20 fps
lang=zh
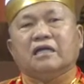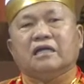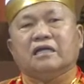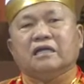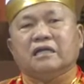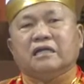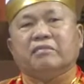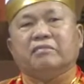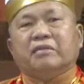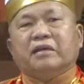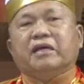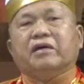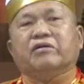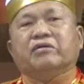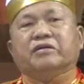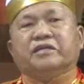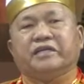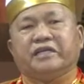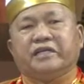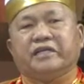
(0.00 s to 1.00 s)
你没
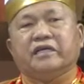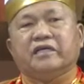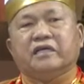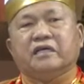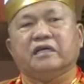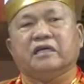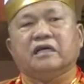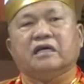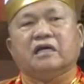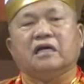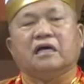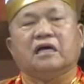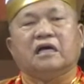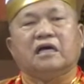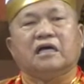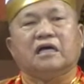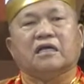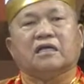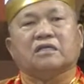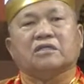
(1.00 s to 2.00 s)
有理；
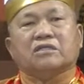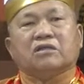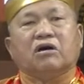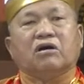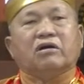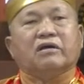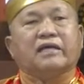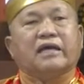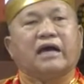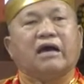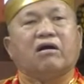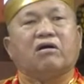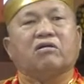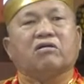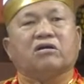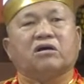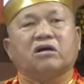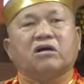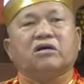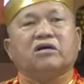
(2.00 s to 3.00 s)
动爻
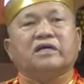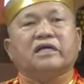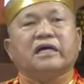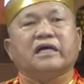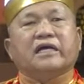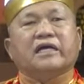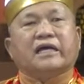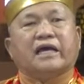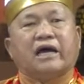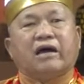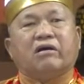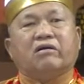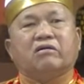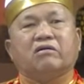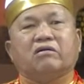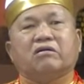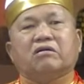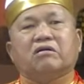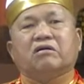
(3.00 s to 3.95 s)
克应爻，